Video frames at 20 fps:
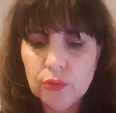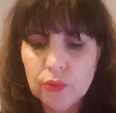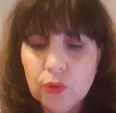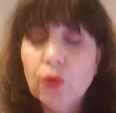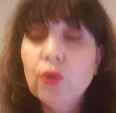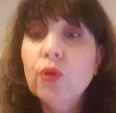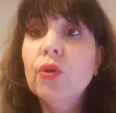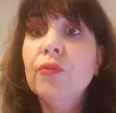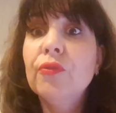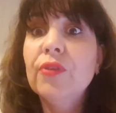
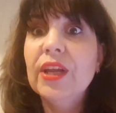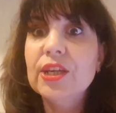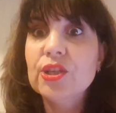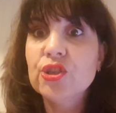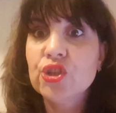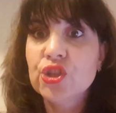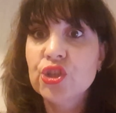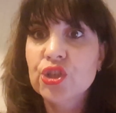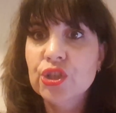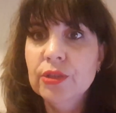Coco
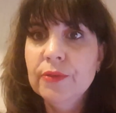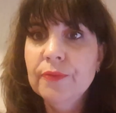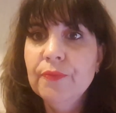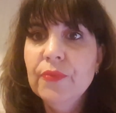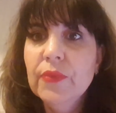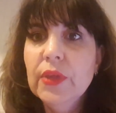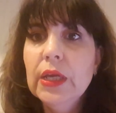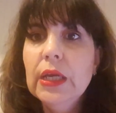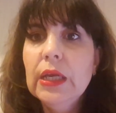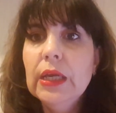Flash
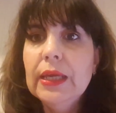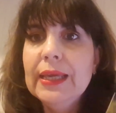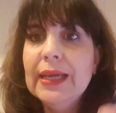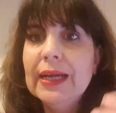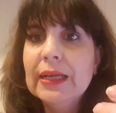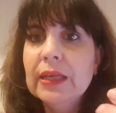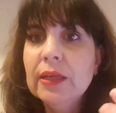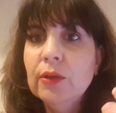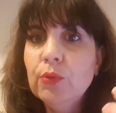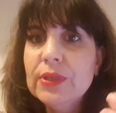e
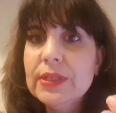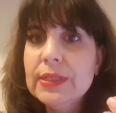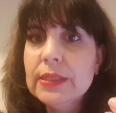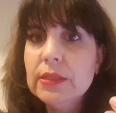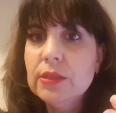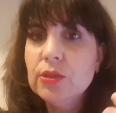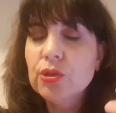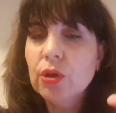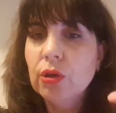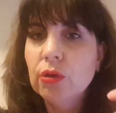anche
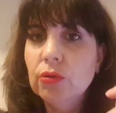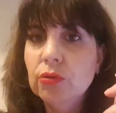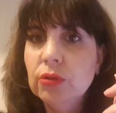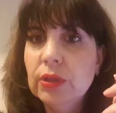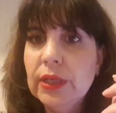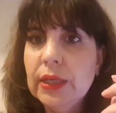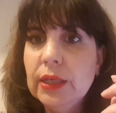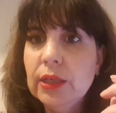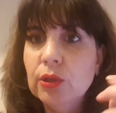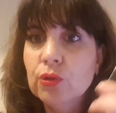questi sono
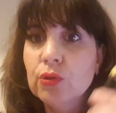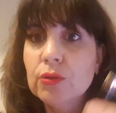dei